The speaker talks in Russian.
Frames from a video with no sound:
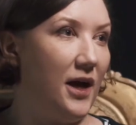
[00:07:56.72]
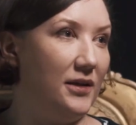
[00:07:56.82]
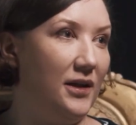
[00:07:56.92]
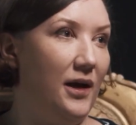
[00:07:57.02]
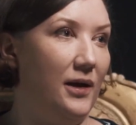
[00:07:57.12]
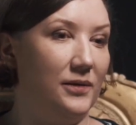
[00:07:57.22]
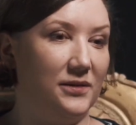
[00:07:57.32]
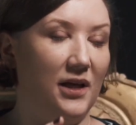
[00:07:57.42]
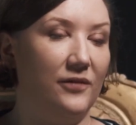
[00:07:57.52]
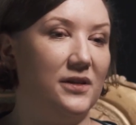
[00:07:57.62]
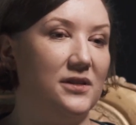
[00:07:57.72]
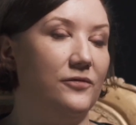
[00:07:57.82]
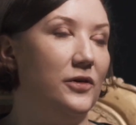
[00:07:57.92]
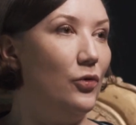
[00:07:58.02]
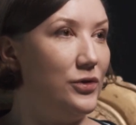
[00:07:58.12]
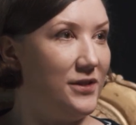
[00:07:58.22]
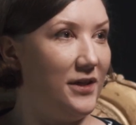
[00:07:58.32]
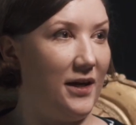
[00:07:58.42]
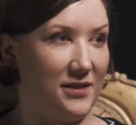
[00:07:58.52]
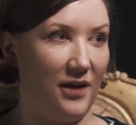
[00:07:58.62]
когда ставится
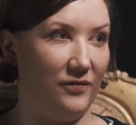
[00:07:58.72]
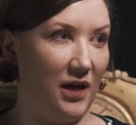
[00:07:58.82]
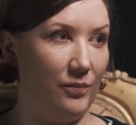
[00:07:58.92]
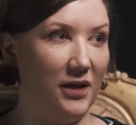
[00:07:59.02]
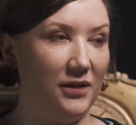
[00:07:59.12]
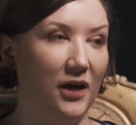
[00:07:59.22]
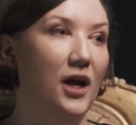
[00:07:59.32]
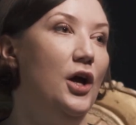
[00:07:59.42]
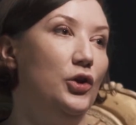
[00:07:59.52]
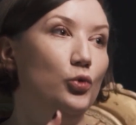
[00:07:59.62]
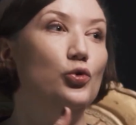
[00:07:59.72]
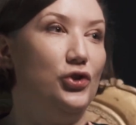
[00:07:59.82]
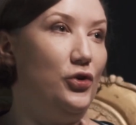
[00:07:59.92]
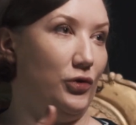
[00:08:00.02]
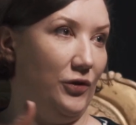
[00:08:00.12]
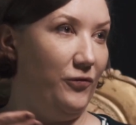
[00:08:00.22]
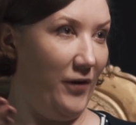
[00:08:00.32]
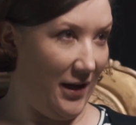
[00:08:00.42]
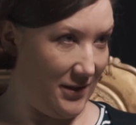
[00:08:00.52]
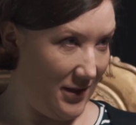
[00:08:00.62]
velocity как основная метрика, тут же идет
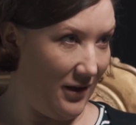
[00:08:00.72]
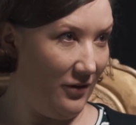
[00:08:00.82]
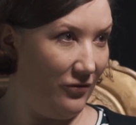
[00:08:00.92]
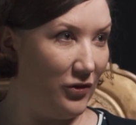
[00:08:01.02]
инфляция